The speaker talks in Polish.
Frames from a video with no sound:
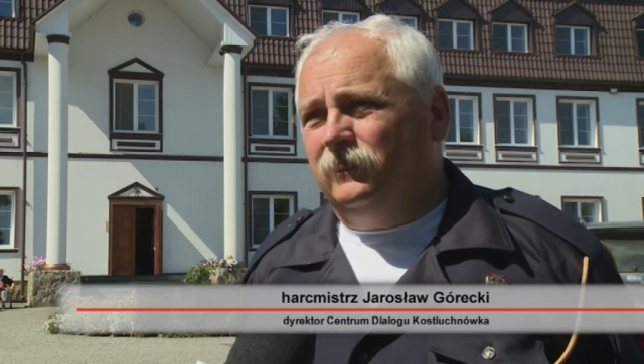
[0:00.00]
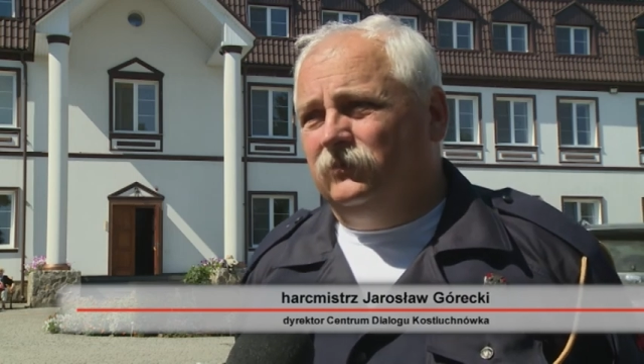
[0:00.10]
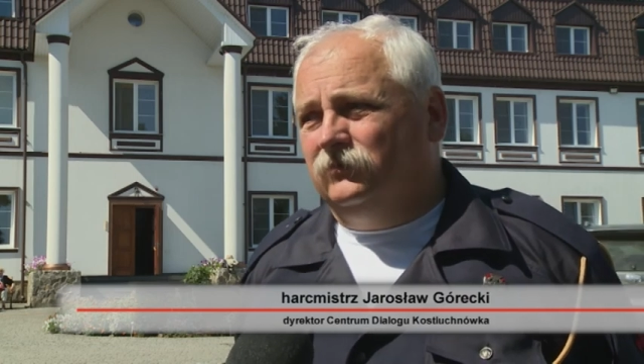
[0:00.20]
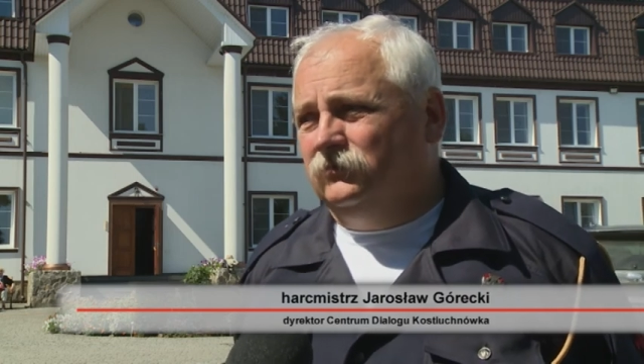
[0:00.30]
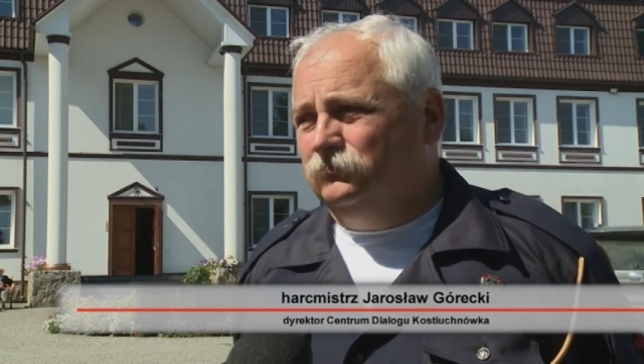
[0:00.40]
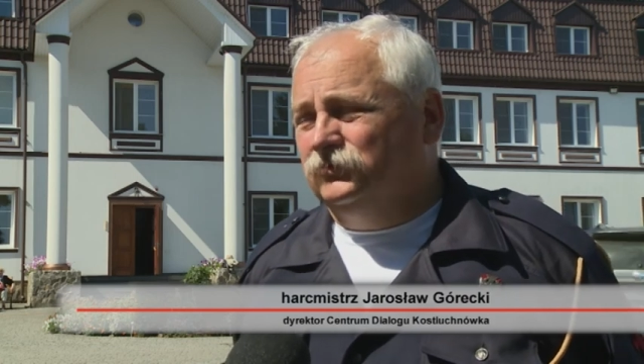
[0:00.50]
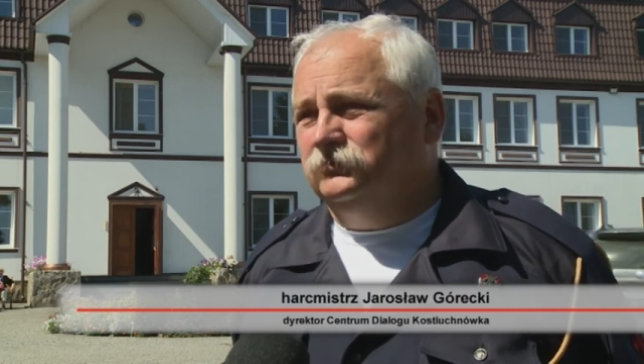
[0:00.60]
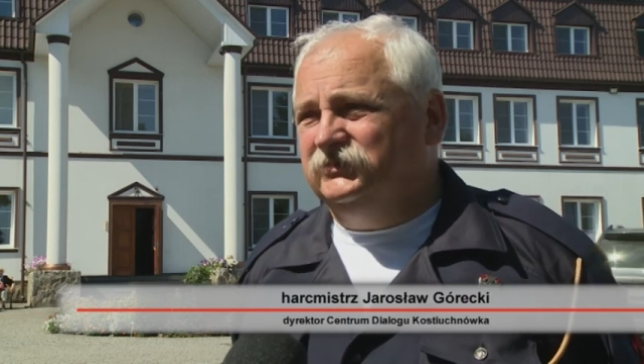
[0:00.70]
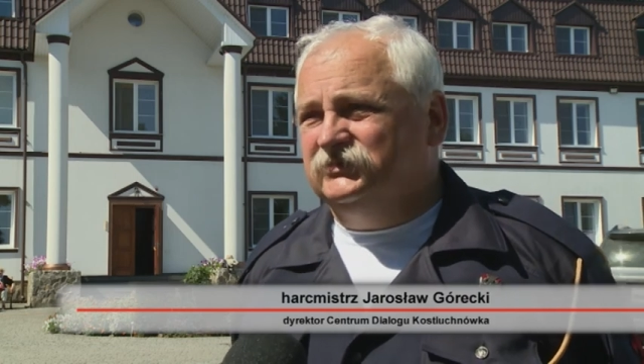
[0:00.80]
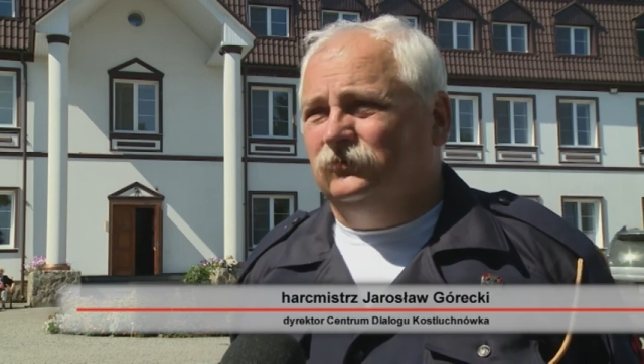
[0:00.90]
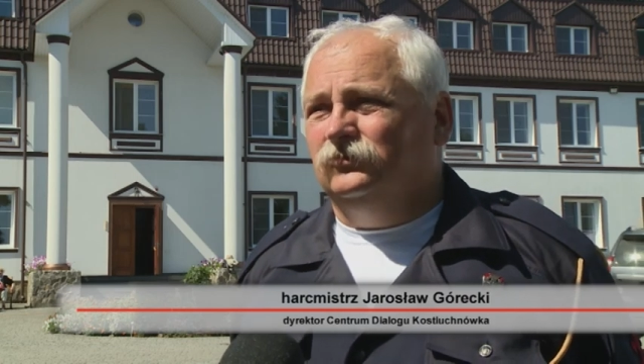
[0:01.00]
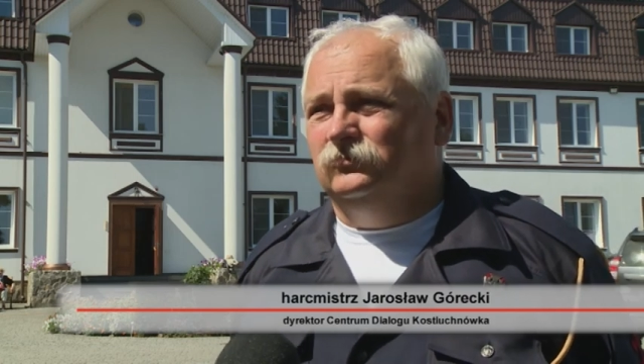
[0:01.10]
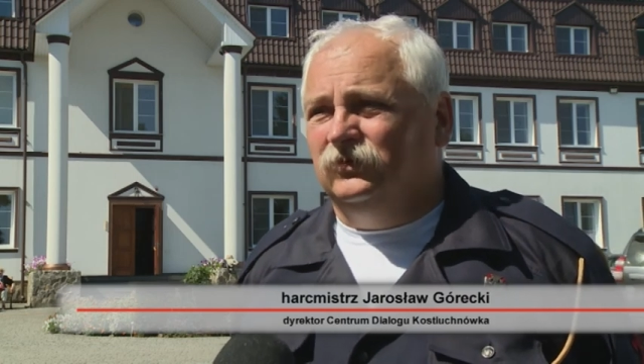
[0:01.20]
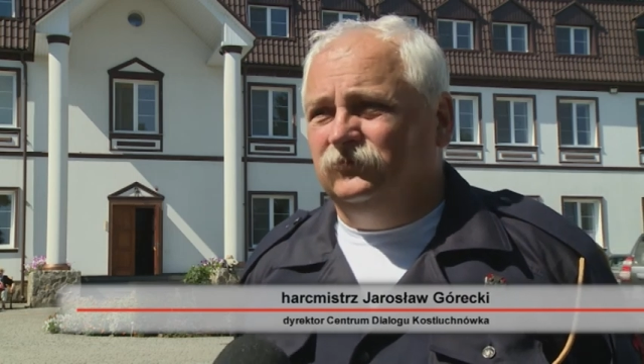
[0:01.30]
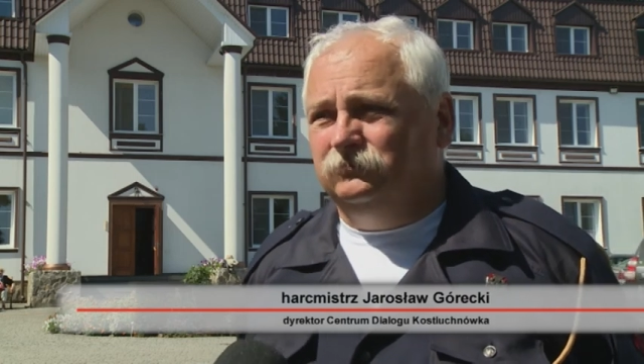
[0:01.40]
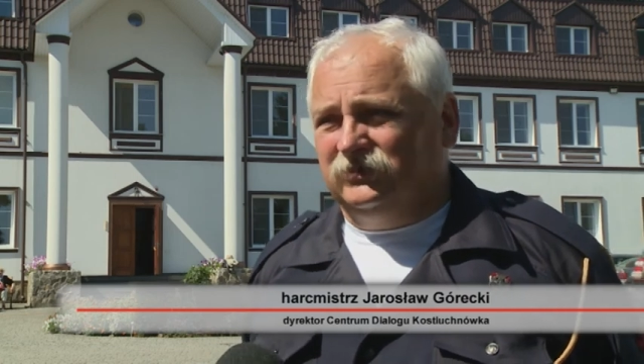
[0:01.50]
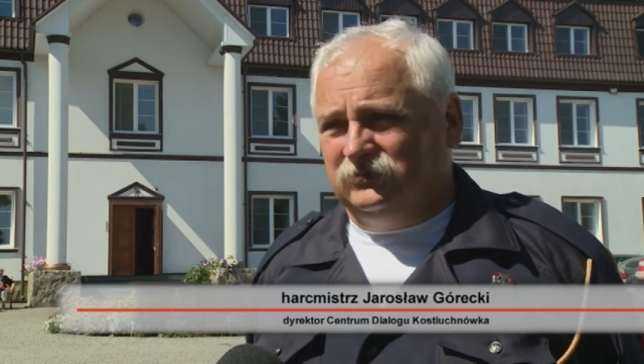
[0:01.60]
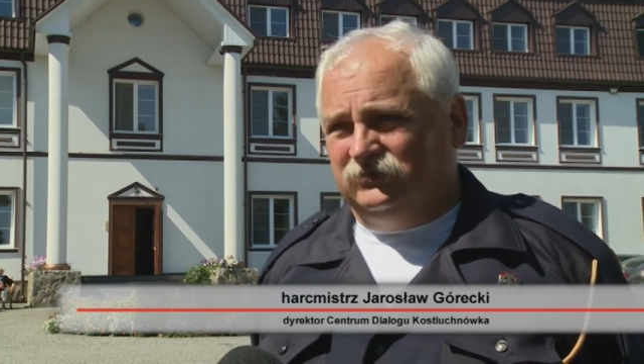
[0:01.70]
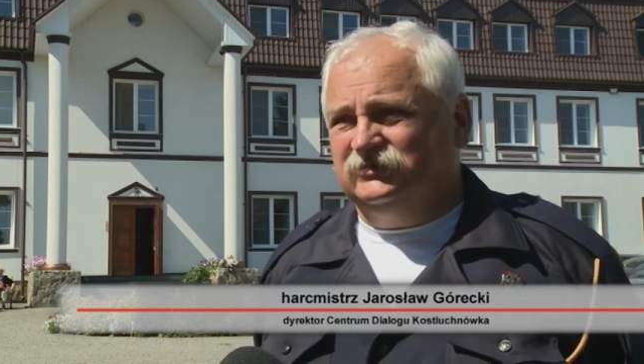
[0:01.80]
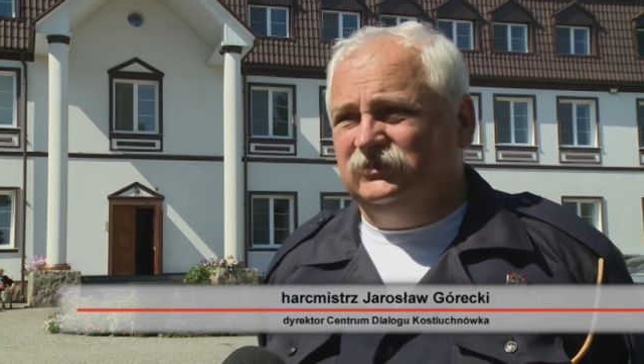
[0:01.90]
e, podpisało umowy
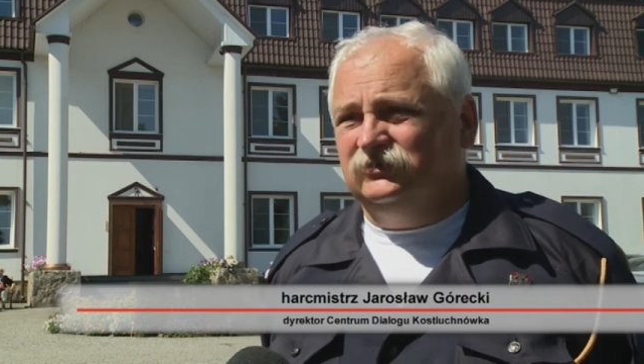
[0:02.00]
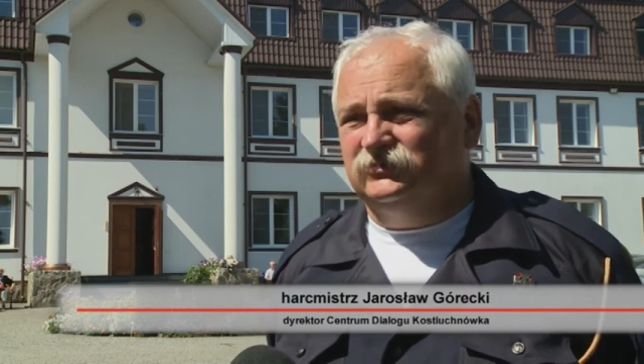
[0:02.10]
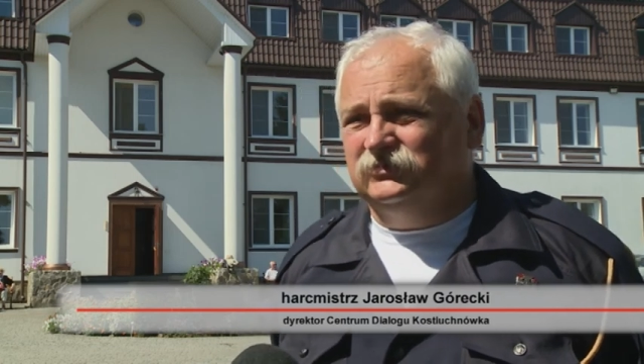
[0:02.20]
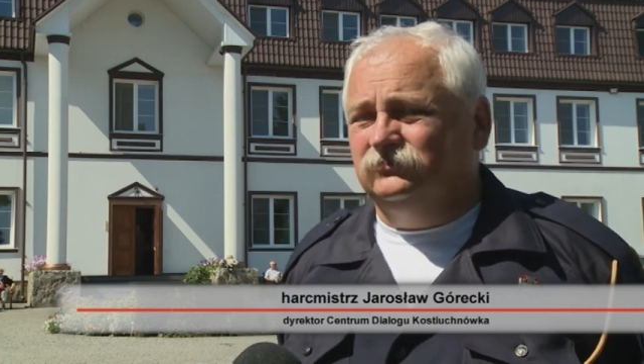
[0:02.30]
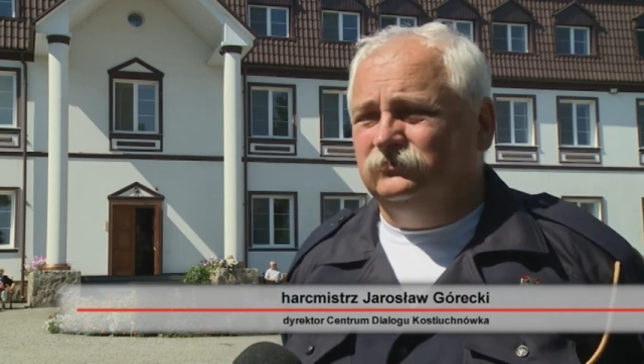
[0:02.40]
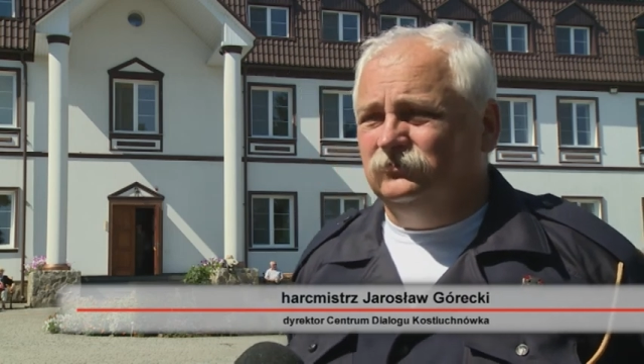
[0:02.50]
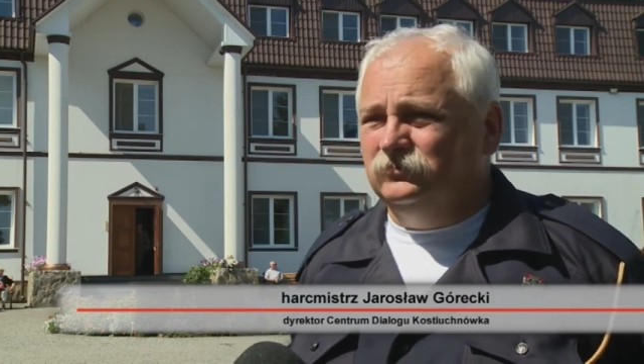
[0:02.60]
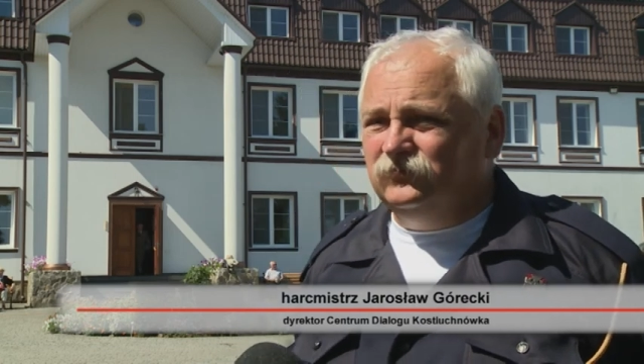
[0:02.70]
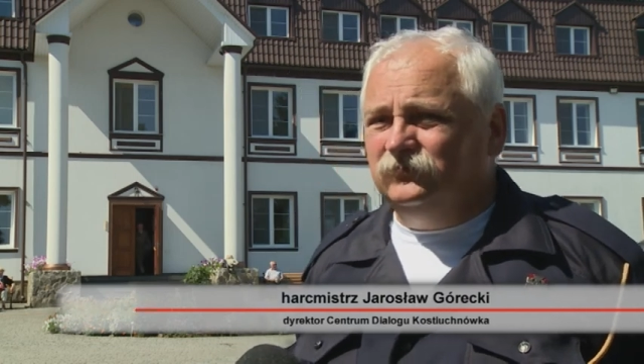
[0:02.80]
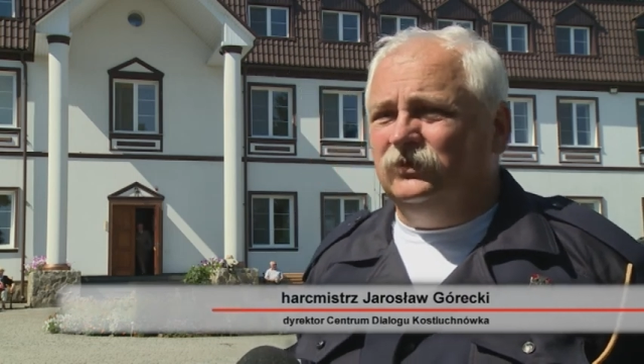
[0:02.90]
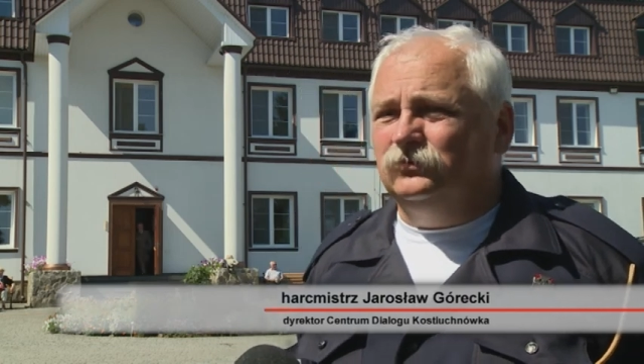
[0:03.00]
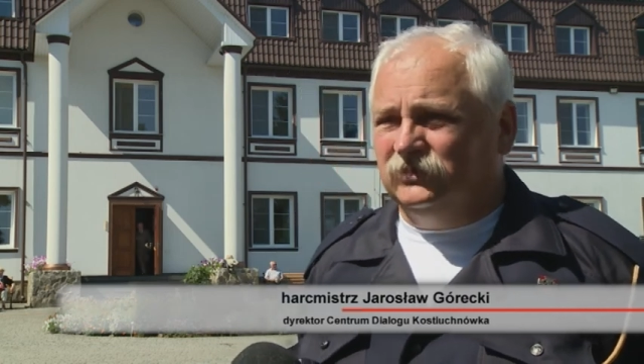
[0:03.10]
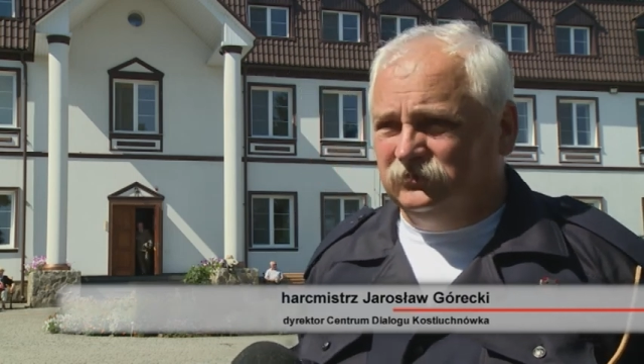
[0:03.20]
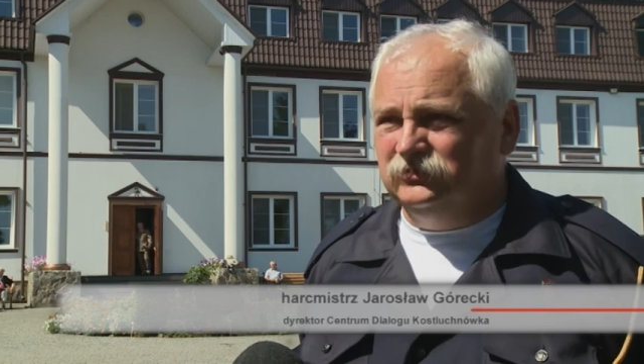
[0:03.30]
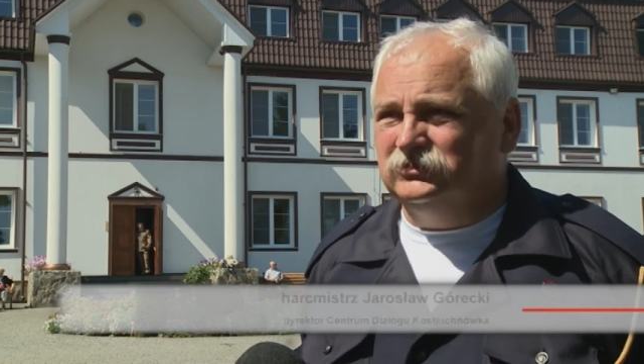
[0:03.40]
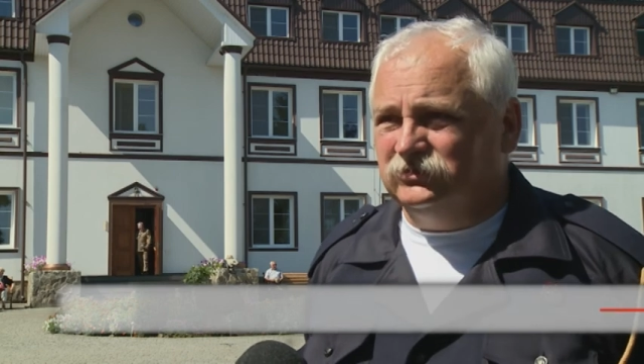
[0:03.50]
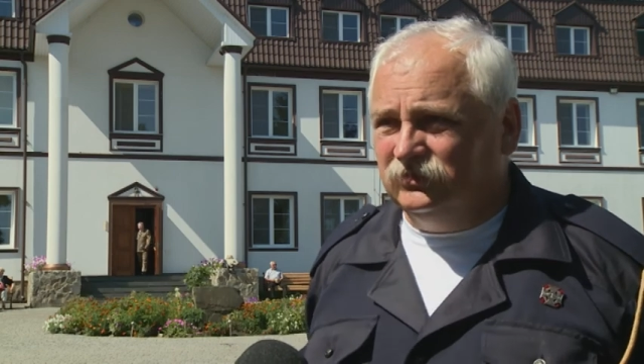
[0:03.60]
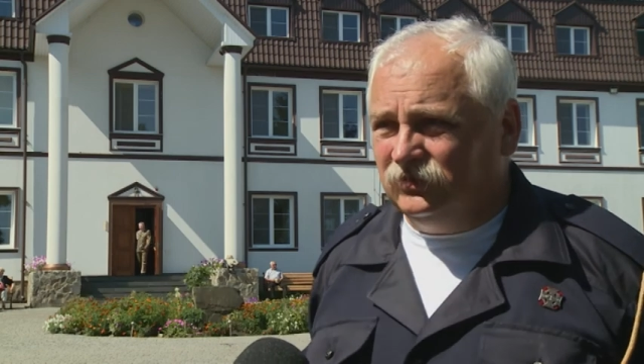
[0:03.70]
partnerskie i to są umowy autentyczne,